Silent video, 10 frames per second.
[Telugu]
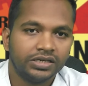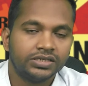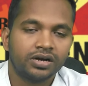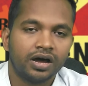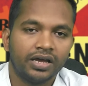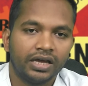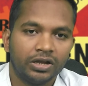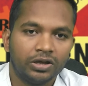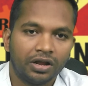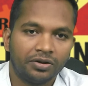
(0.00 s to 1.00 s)

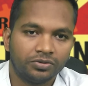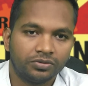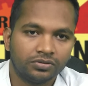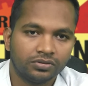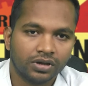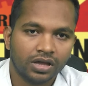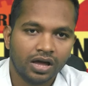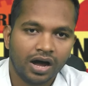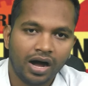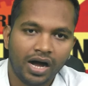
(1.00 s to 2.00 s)
ఇస్రాయేలీలను
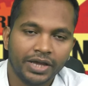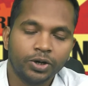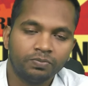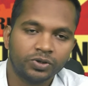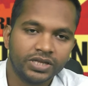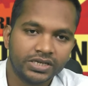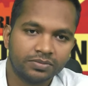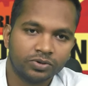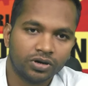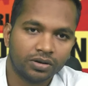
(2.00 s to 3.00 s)
ఆ ఐగుప్తు
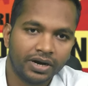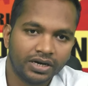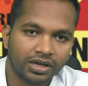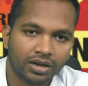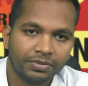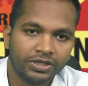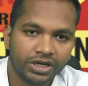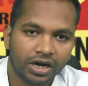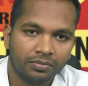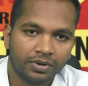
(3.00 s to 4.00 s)
దేశం నుండి బయటికి
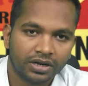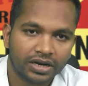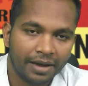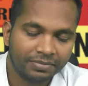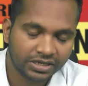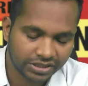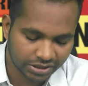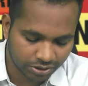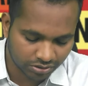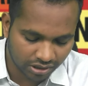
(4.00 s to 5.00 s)
రప్పించాడని మనం జ్ఞాపకం
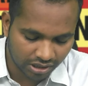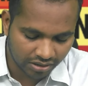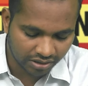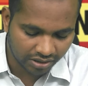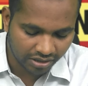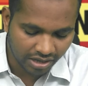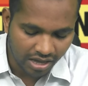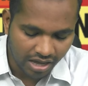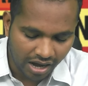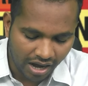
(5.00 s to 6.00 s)
చేసుకున్నట్లయితే
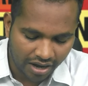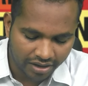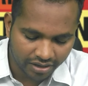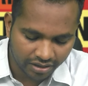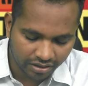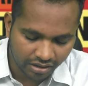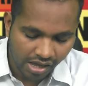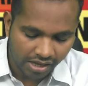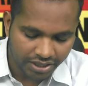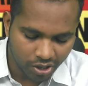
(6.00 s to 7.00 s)
ఆయన
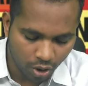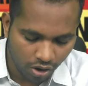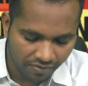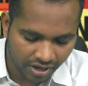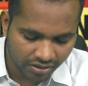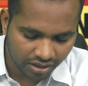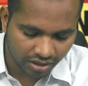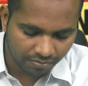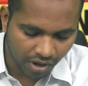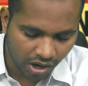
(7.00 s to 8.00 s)
ఇహోవా తన
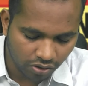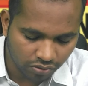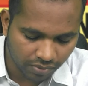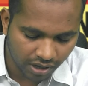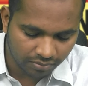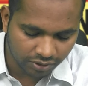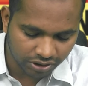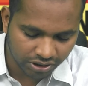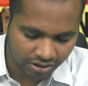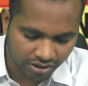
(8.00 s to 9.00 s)
బాహుబలము
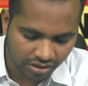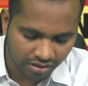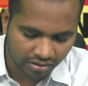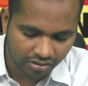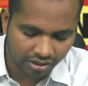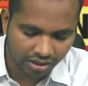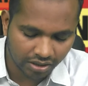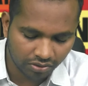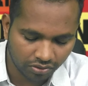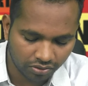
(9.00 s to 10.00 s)
చేత
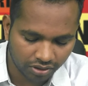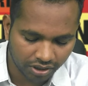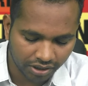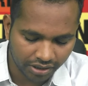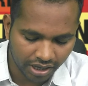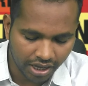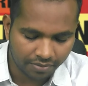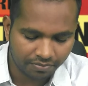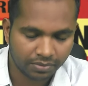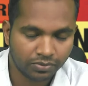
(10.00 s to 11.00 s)
దానిలో నుండి
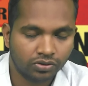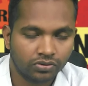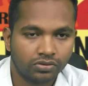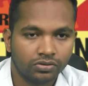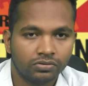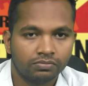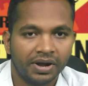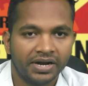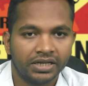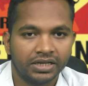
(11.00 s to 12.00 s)
మిమ్మను
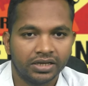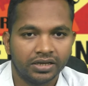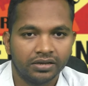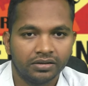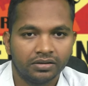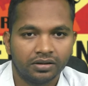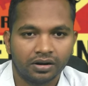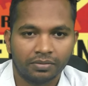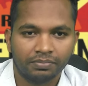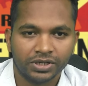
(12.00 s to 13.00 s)
బయటికి
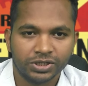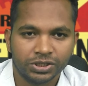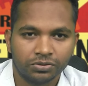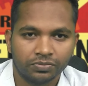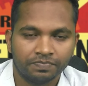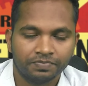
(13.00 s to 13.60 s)
రప్పించను